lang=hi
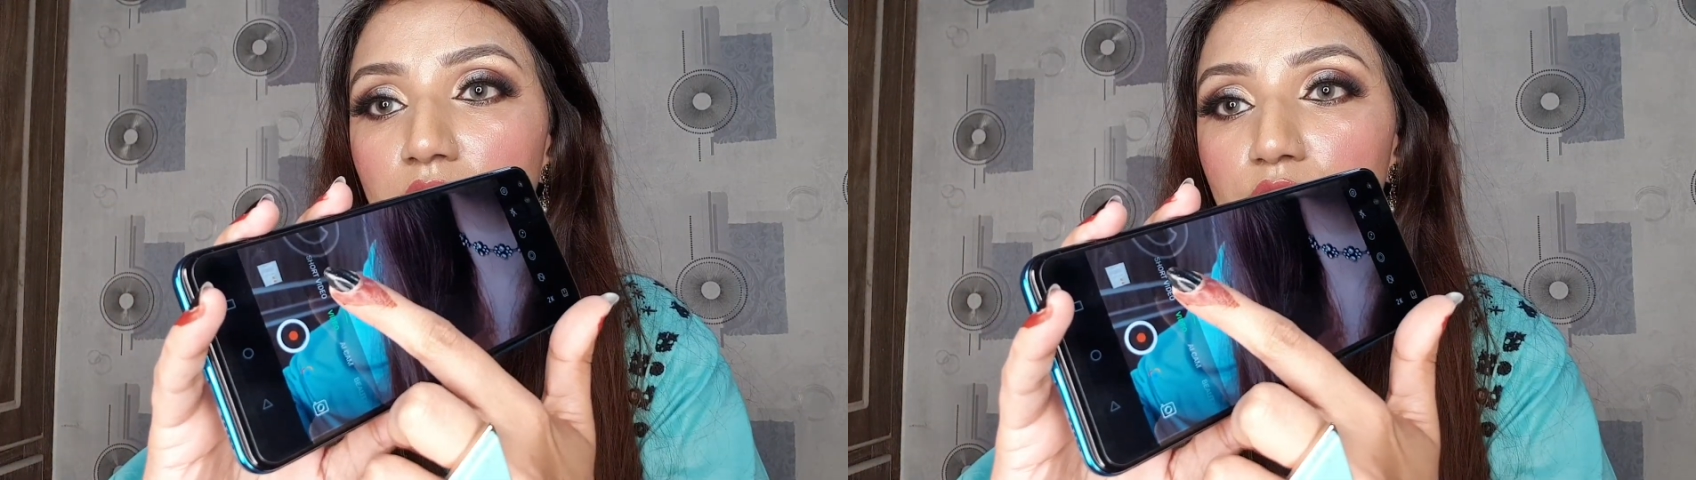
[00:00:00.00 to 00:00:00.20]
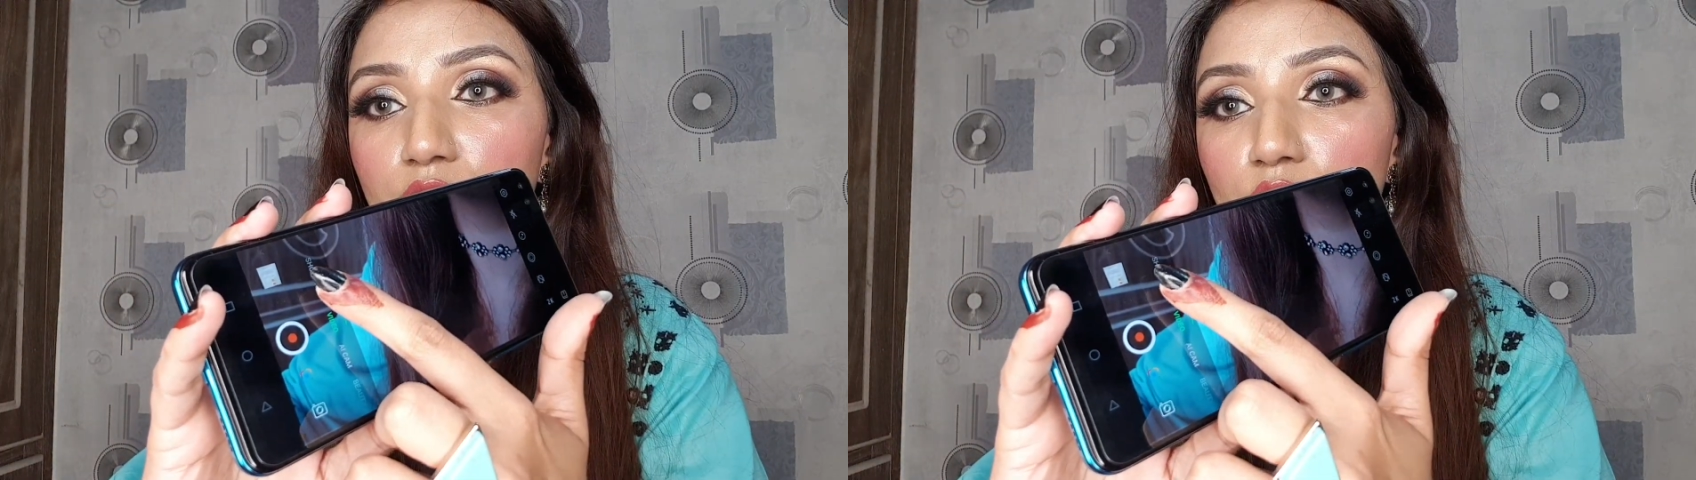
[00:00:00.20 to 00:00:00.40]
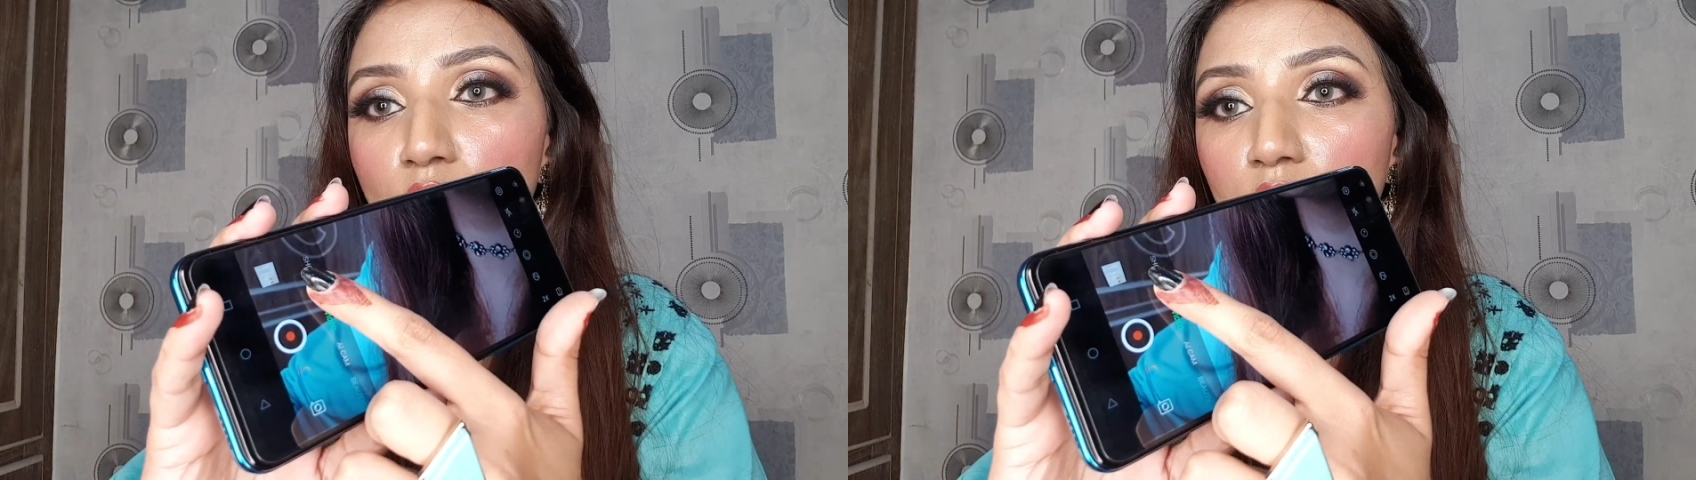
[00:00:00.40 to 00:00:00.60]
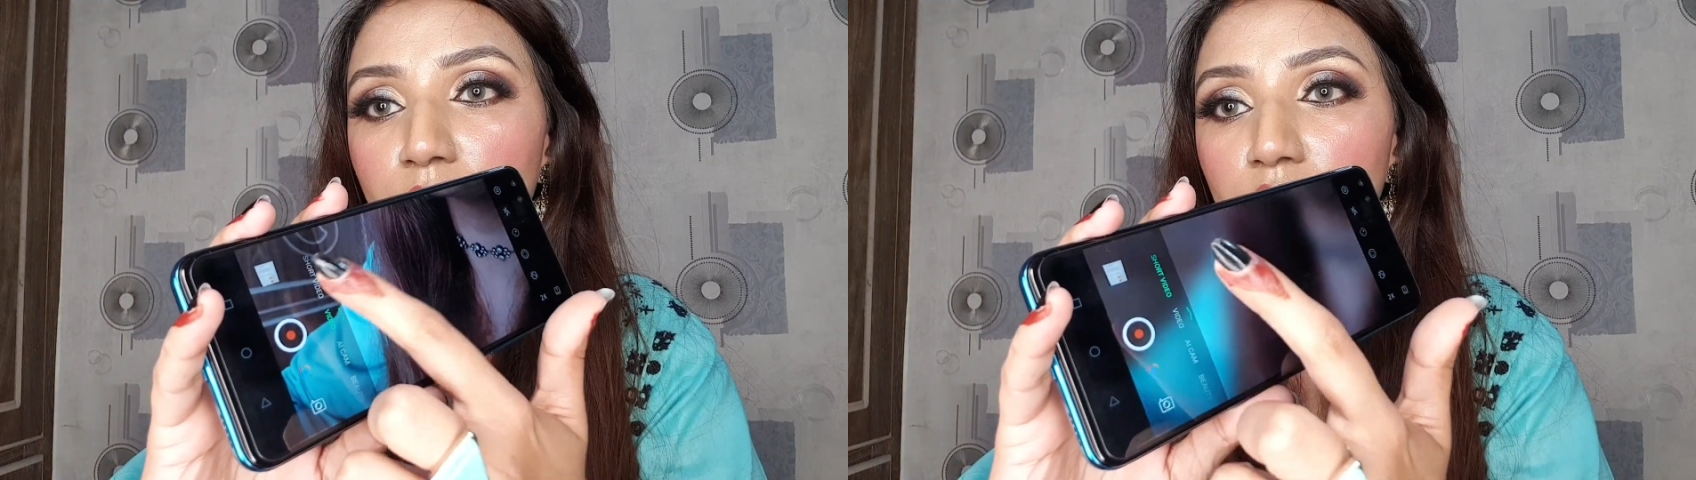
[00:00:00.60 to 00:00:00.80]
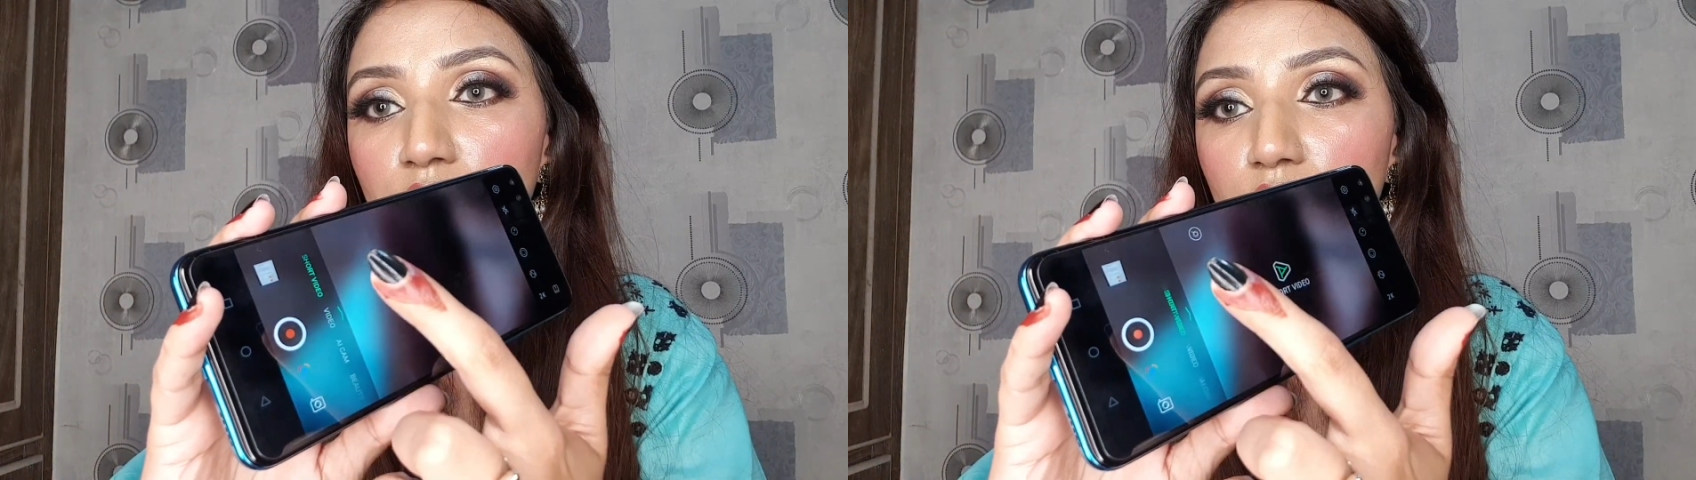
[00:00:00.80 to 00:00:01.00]
ये
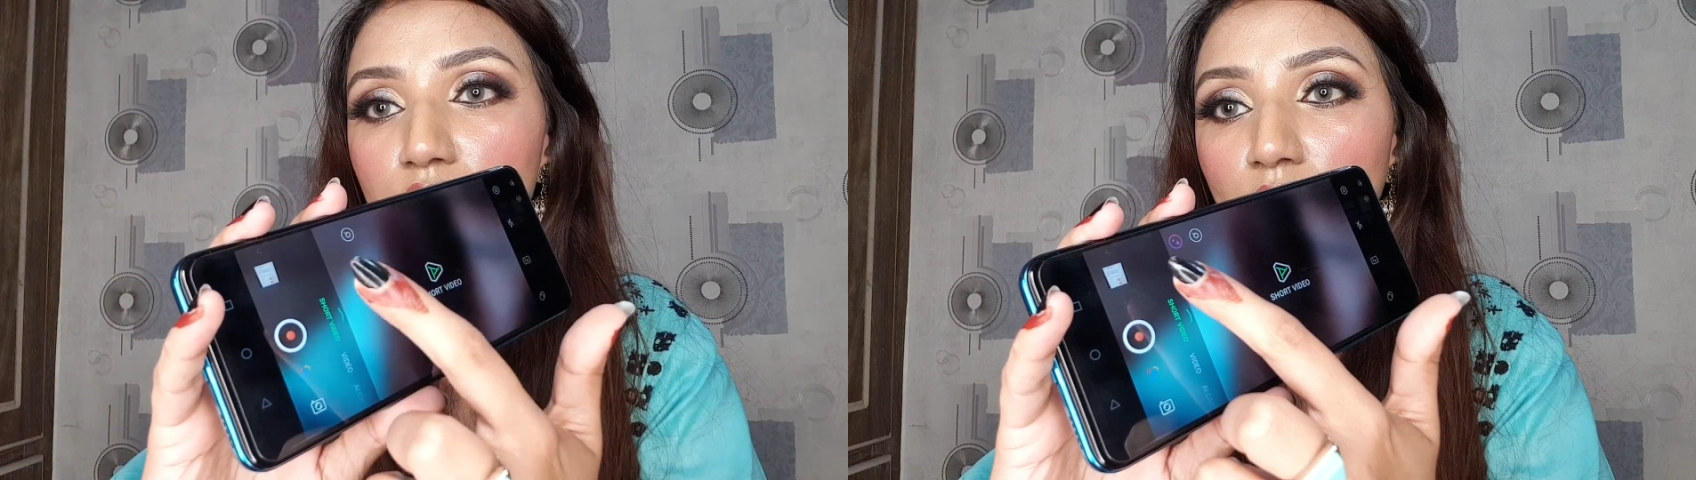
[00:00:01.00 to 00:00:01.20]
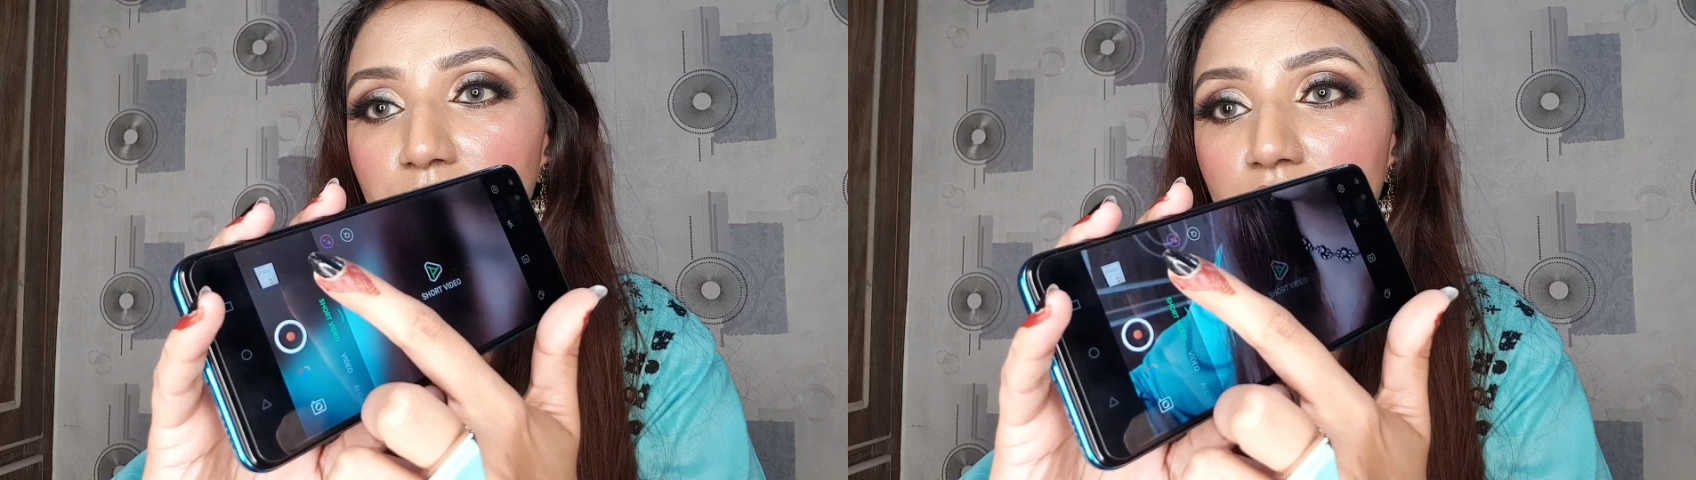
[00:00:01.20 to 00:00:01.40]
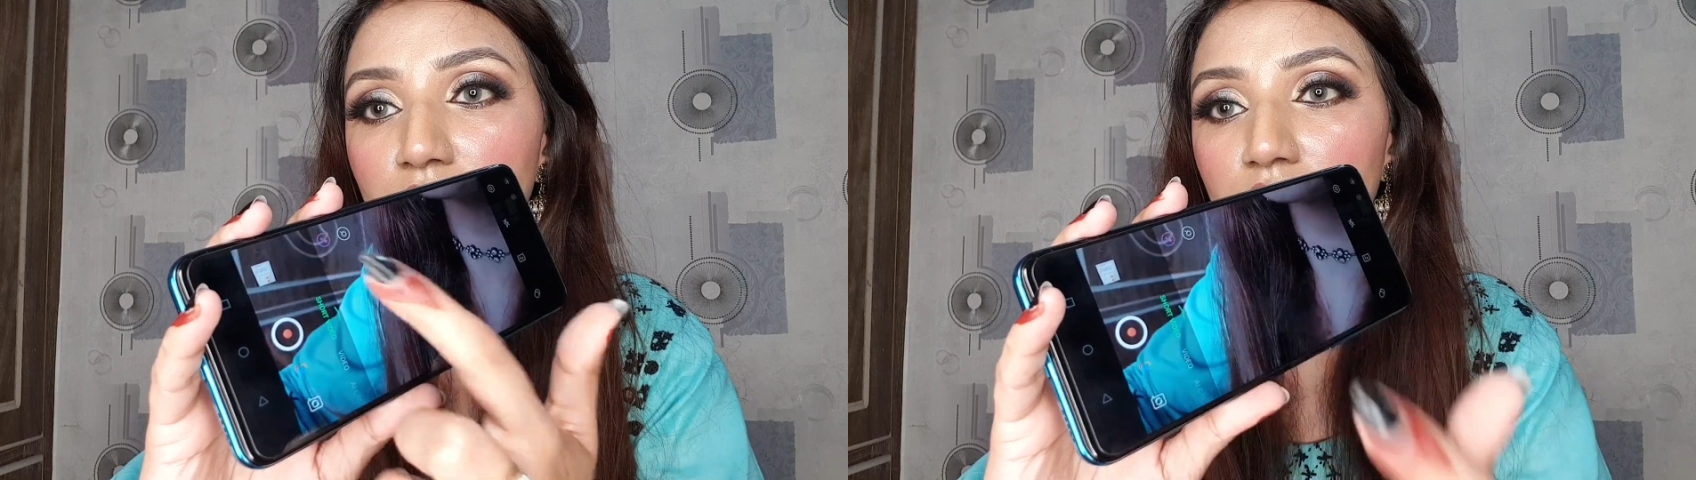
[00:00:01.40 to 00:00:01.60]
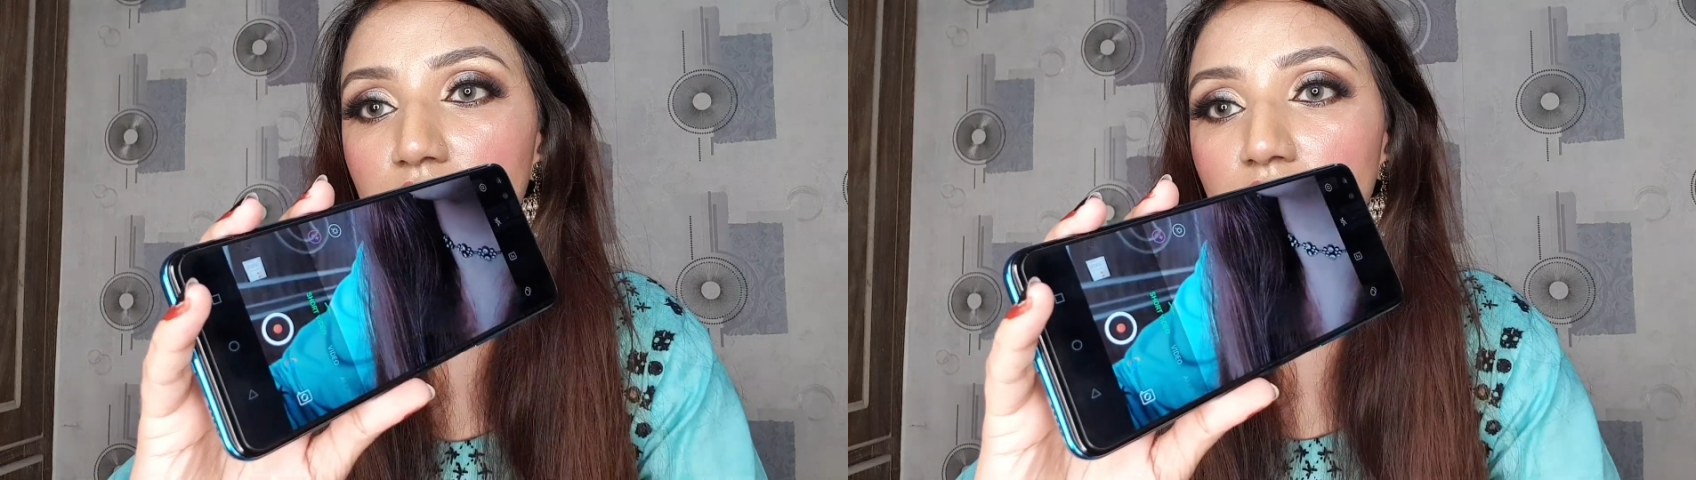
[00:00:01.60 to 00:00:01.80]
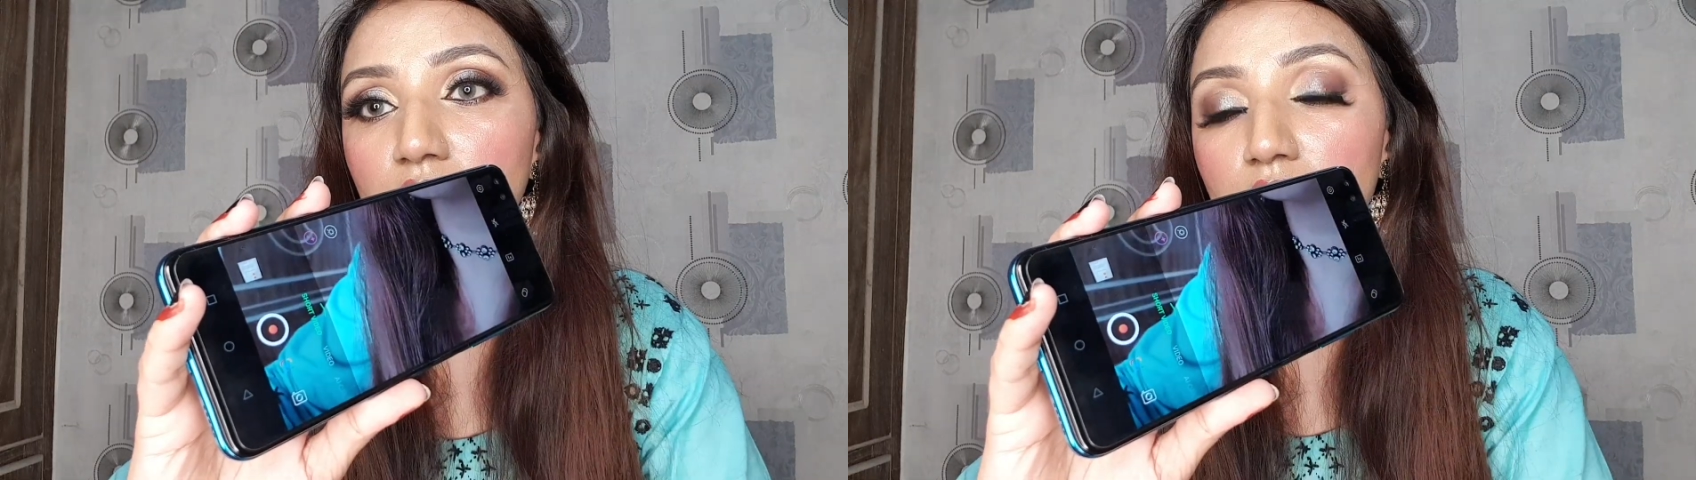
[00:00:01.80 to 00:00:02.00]
शॉर्ट वीडियो की ऑप्शन है
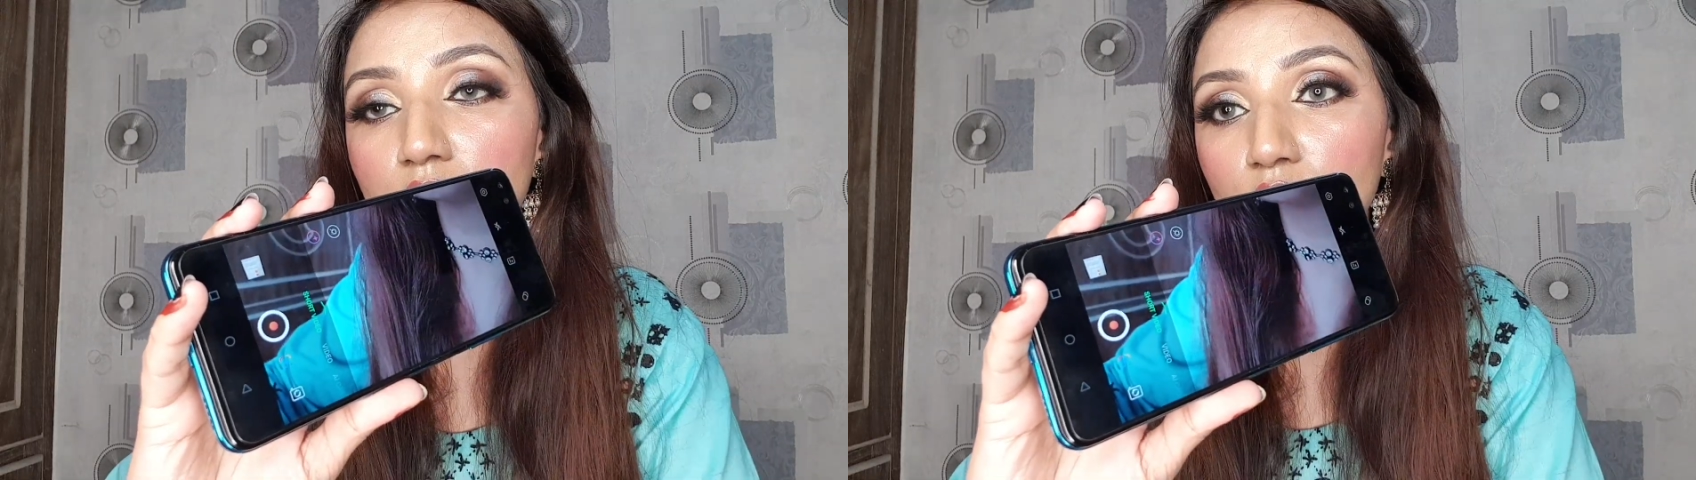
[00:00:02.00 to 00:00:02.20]
ठीक है